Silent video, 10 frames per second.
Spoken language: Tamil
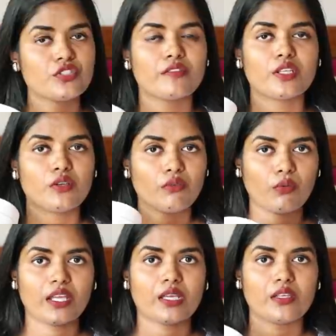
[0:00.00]
கொஞ்சம் வரைக்கும்
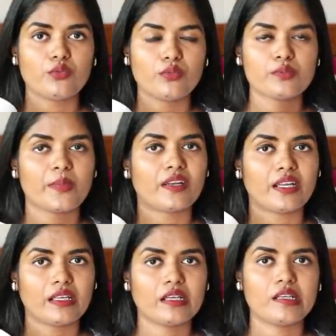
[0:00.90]
அவங்க யூஸ் பண்ணுற
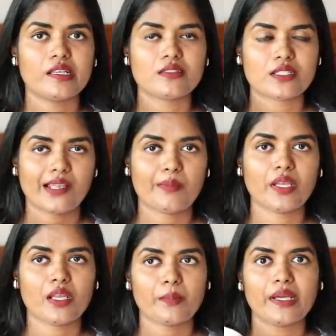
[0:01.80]
இன்க்ரீடியன்ட்ஸ்
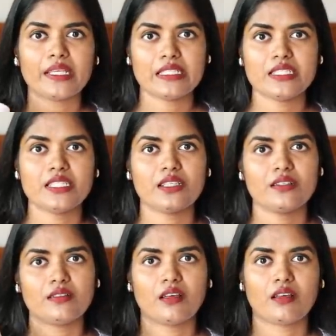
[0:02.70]
எல்லாமே நம்ம
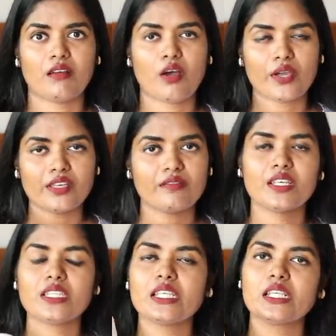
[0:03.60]
இந்தியன்
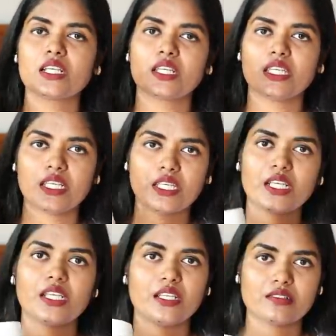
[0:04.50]
ஆயுர்வேதிக்
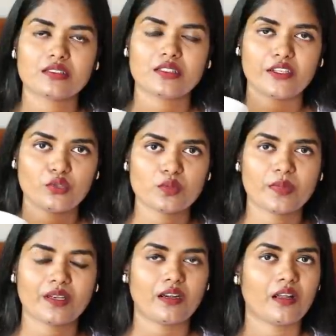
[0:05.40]
இன்க்ரீடியன்ட்ஸ் தான் யூஸ்
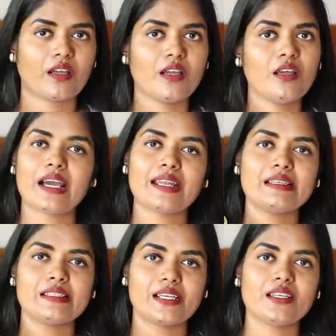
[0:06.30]
பண்ணுறாங்க
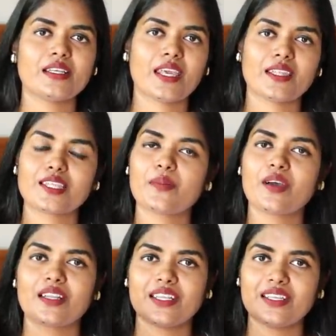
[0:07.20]
கரண்ட் ட்ரெண்டுக்கு ஏற்ற
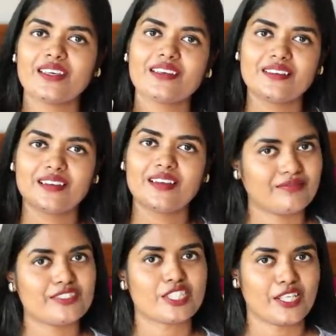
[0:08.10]
மாதிரின
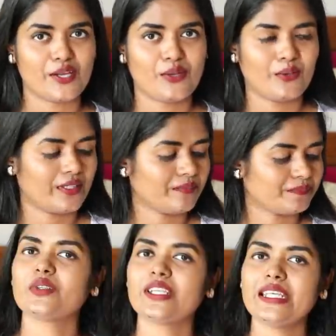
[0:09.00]
விஷயங்களோட
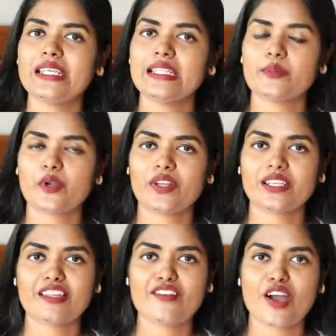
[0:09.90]
ஸோ நீங்கள் இந்த
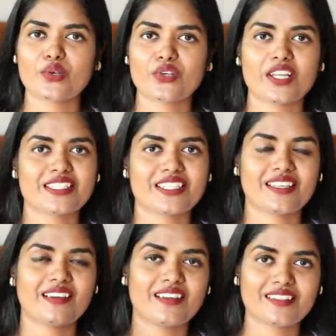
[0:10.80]
ப்ராடக்ட்லாம் வாங்கணும்னு
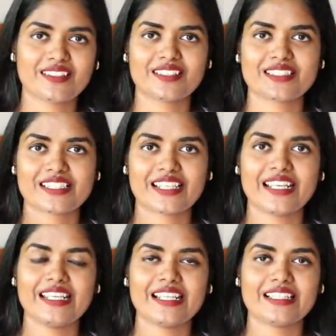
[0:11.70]
நினச்சிங்கன்னா
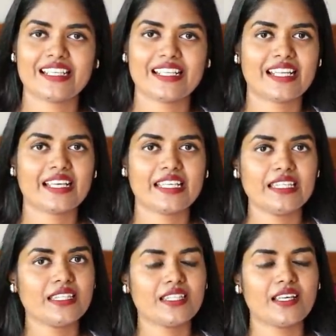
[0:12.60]
ஸ்க்ரீனில் தெரிகிற
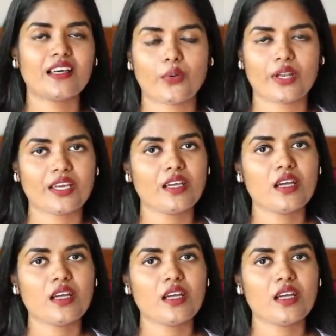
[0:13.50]
இந்த ஓட